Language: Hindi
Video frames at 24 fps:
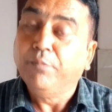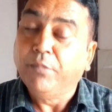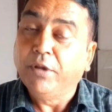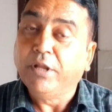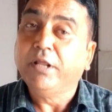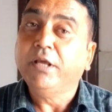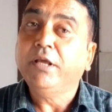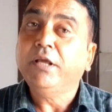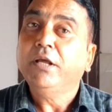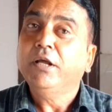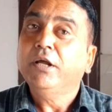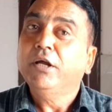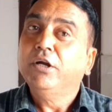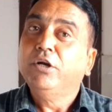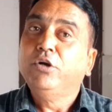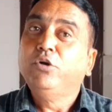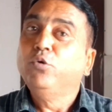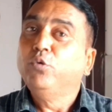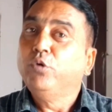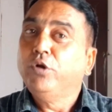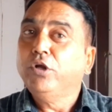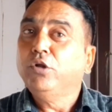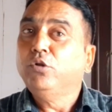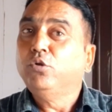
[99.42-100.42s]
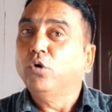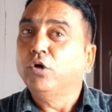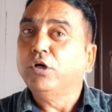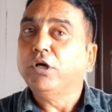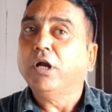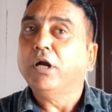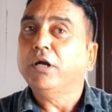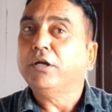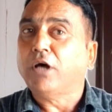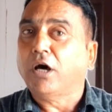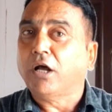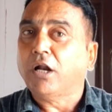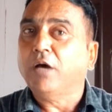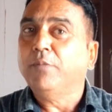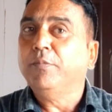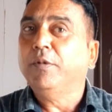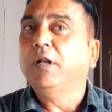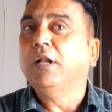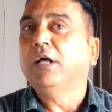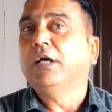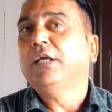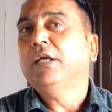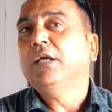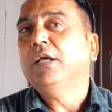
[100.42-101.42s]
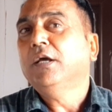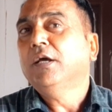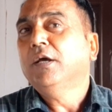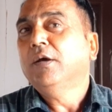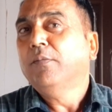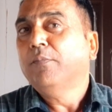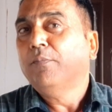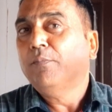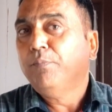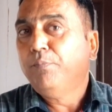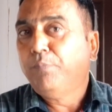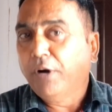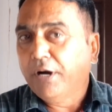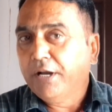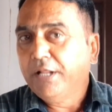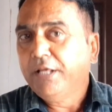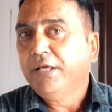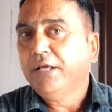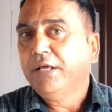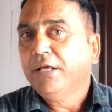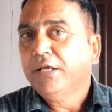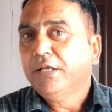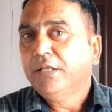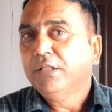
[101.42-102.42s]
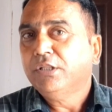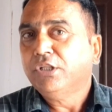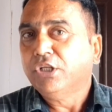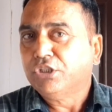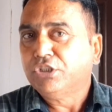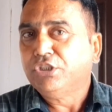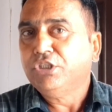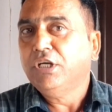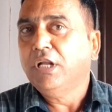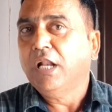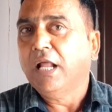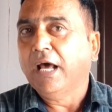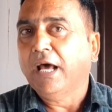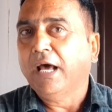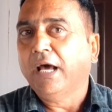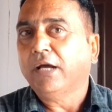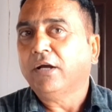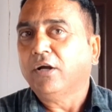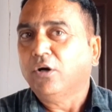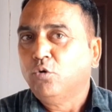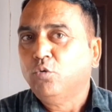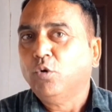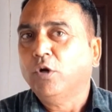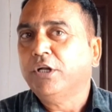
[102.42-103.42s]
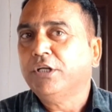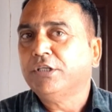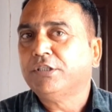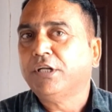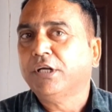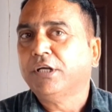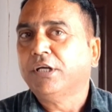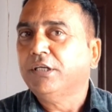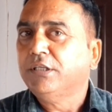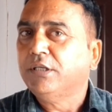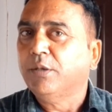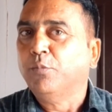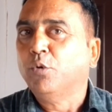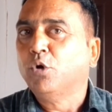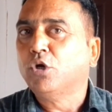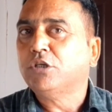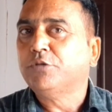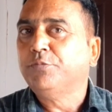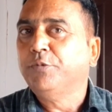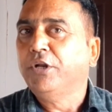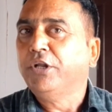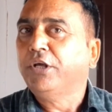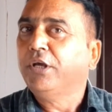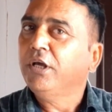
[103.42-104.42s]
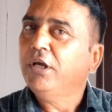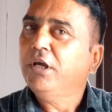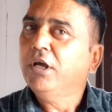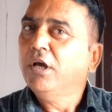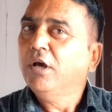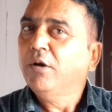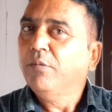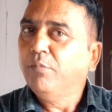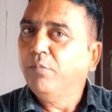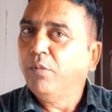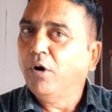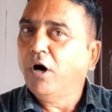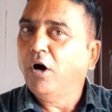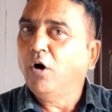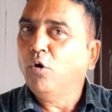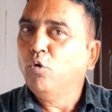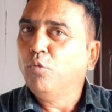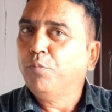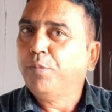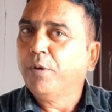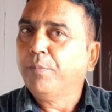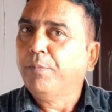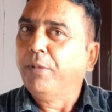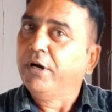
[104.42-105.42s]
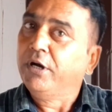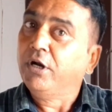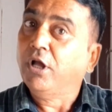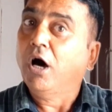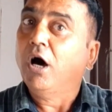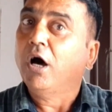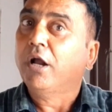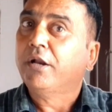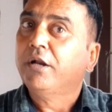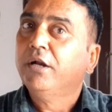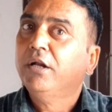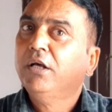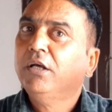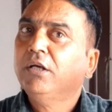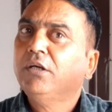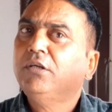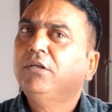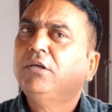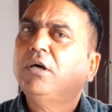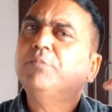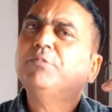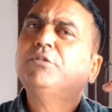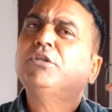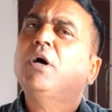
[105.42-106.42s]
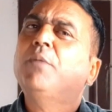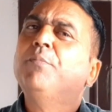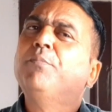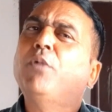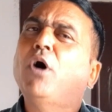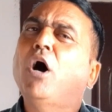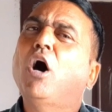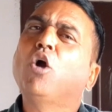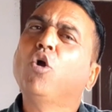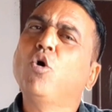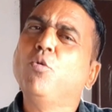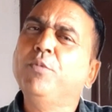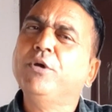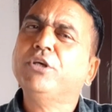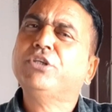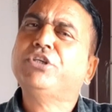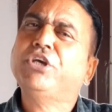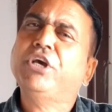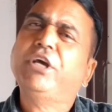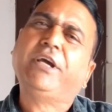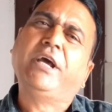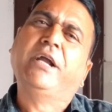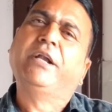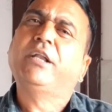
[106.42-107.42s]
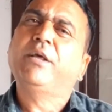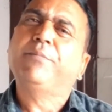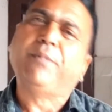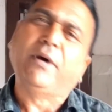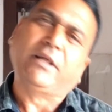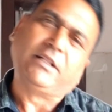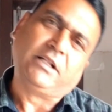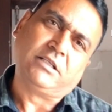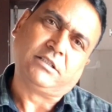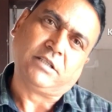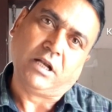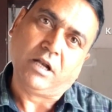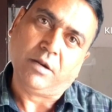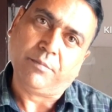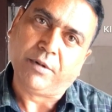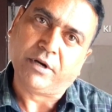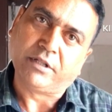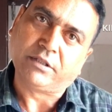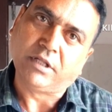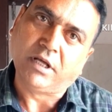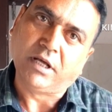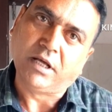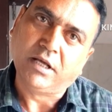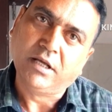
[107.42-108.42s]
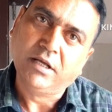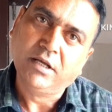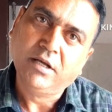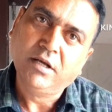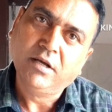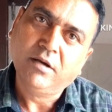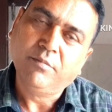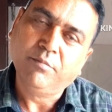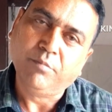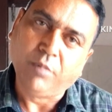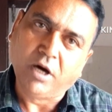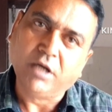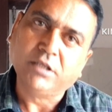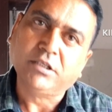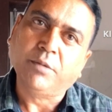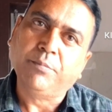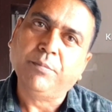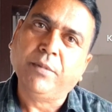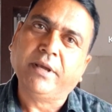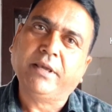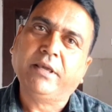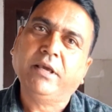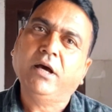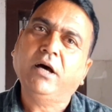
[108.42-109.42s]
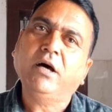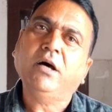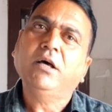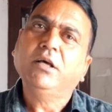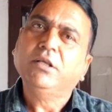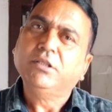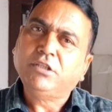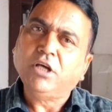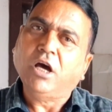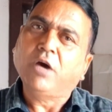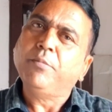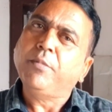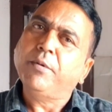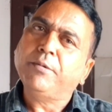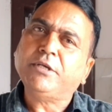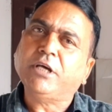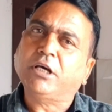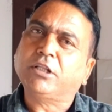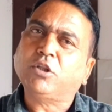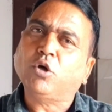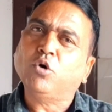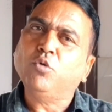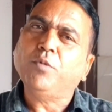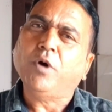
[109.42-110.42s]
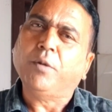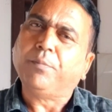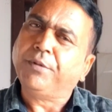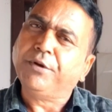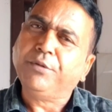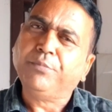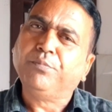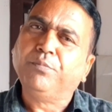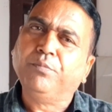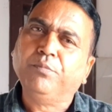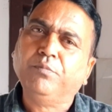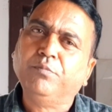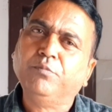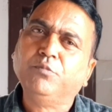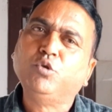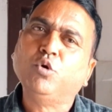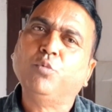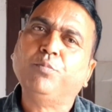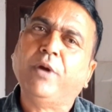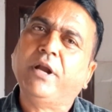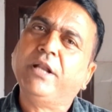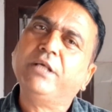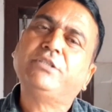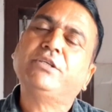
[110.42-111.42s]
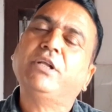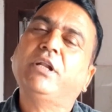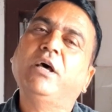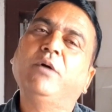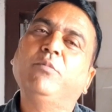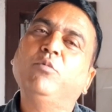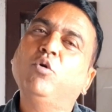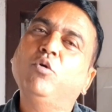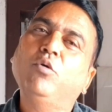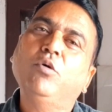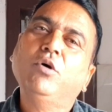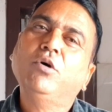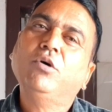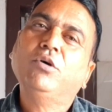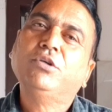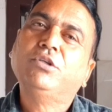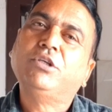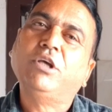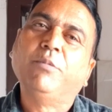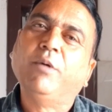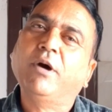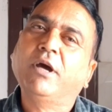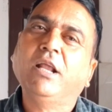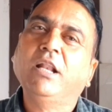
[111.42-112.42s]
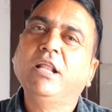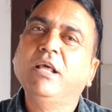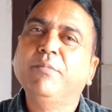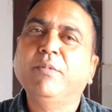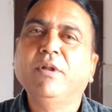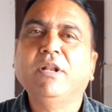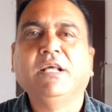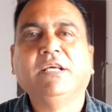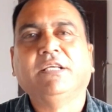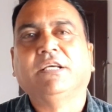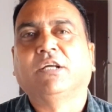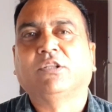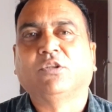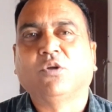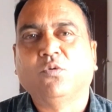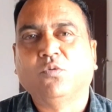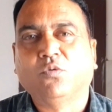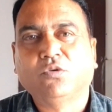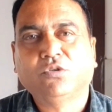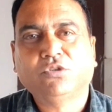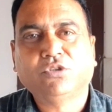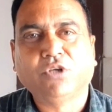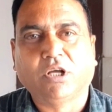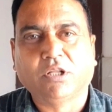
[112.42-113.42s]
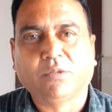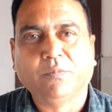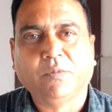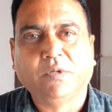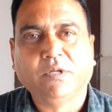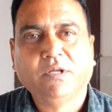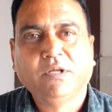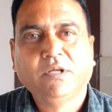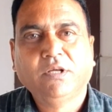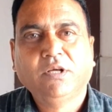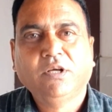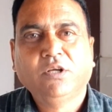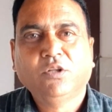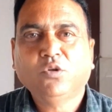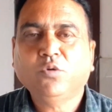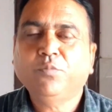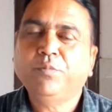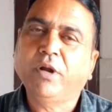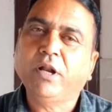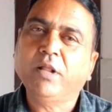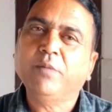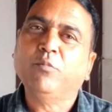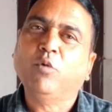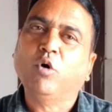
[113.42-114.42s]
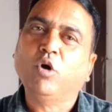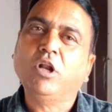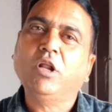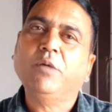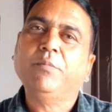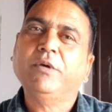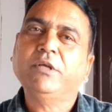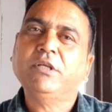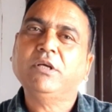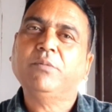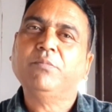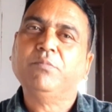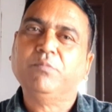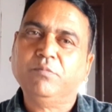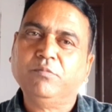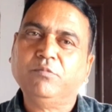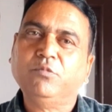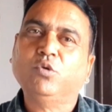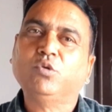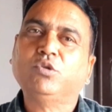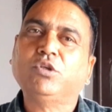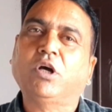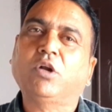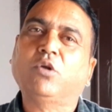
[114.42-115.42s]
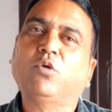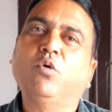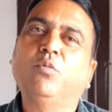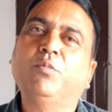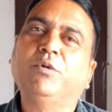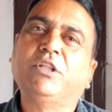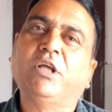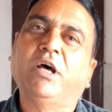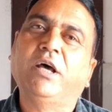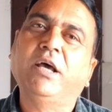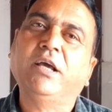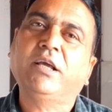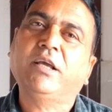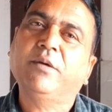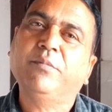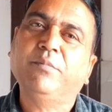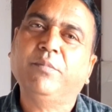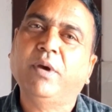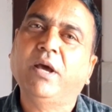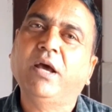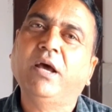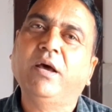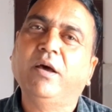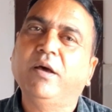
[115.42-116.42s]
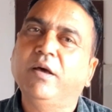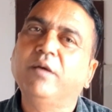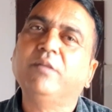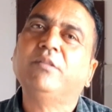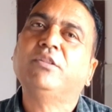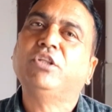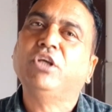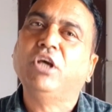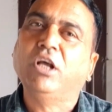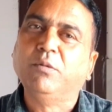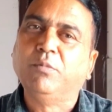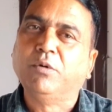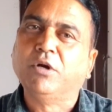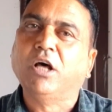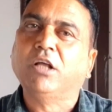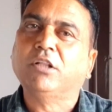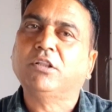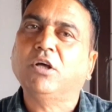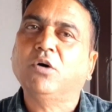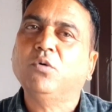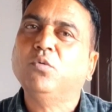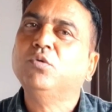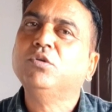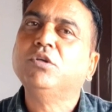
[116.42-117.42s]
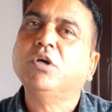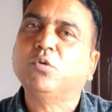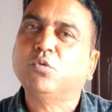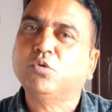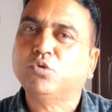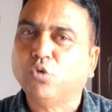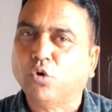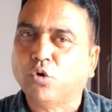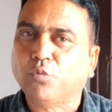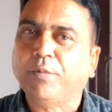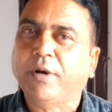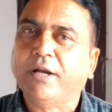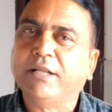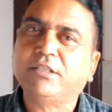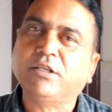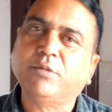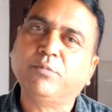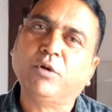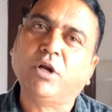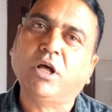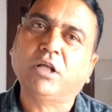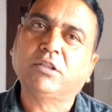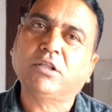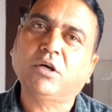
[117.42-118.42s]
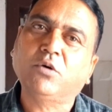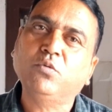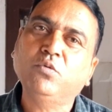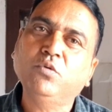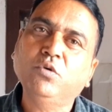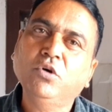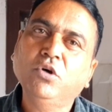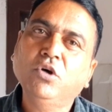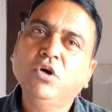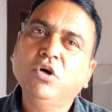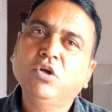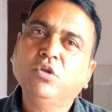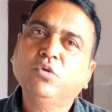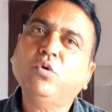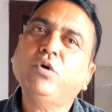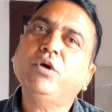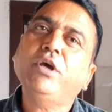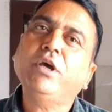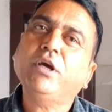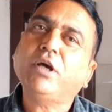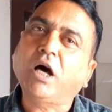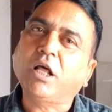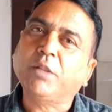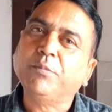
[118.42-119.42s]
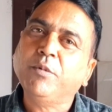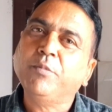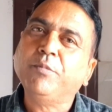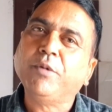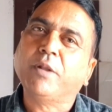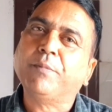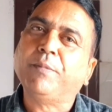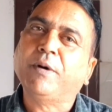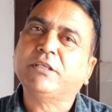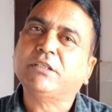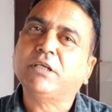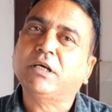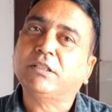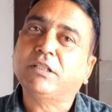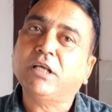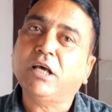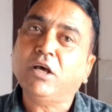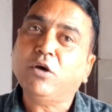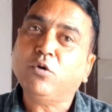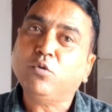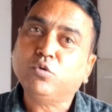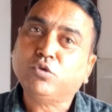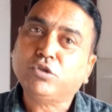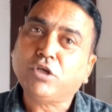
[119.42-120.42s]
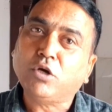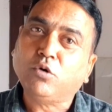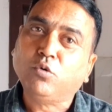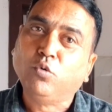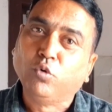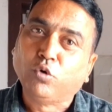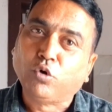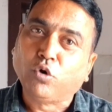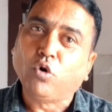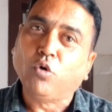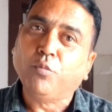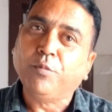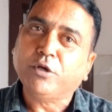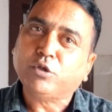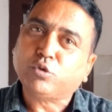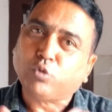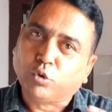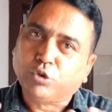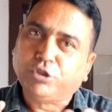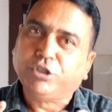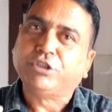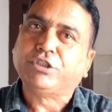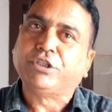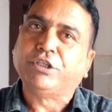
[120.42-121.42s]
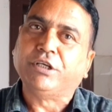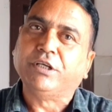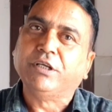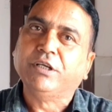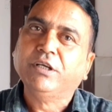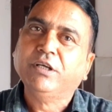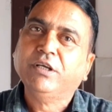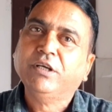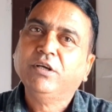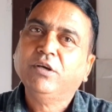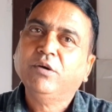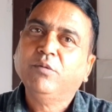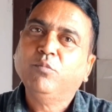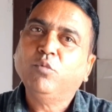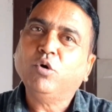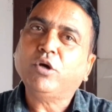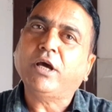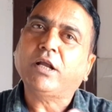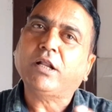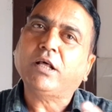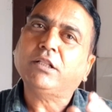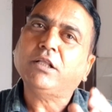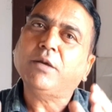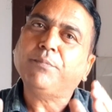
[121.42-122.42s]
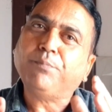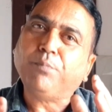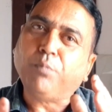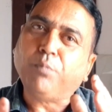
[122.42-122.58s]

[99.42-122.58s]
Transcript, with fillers: मेरी ड्यूटी 2018 में लगी बनी तहसील है कठुआ डिस्ट्रिक्ट की जम्मू कश्मीर की वहाँ ऊपर भंडार कम से कम पहाड़ों में छः घंटे पैदल चलना पड़ता है वहाँ जब मैं गया जहाँ मैं जाता हूँ मैं अपनी जो मेडिसिन है वो सेवा के लिए मैं ले जाता हूँ साथ में तो मैंने मोहल्ले में जब दो चार को बताया कि मैं तेल बनाता हूँ या कुछ और मेडिसिन बनाता हूँ तो एक आदमी मेरे पास आता है उसके घुटनों में सोजिश थी वो कह रहा था